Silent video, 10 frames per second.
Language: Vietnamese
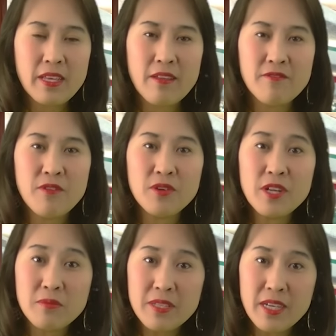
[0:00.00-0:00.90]
thành phố
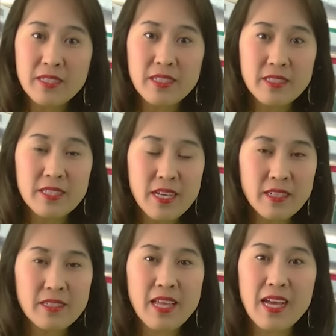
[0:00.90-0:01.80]
đông dân cư nhất
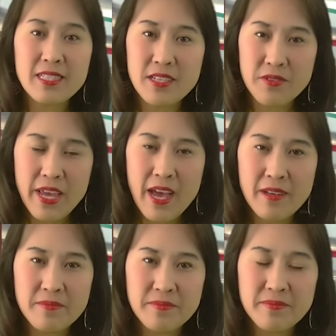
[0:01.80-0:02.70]
tại Syria.
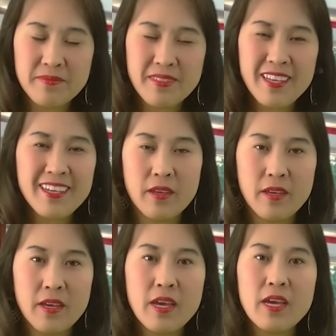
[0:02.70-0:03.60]

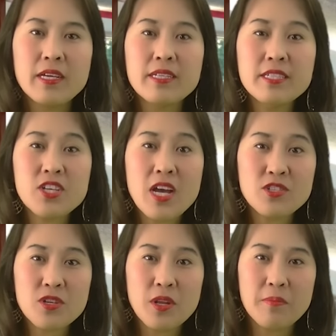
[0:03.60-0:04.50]
Đức cha
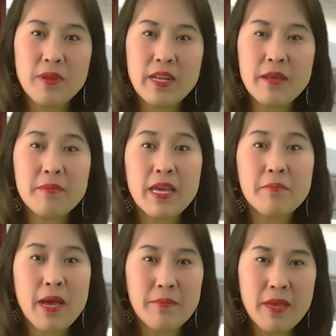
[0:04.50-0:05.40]
Cholop, năm nay
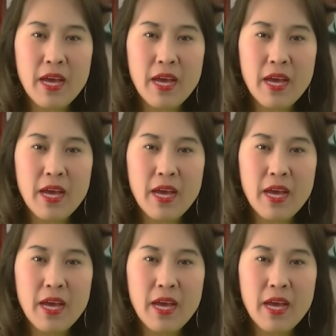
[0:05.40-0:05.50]
bảy mươi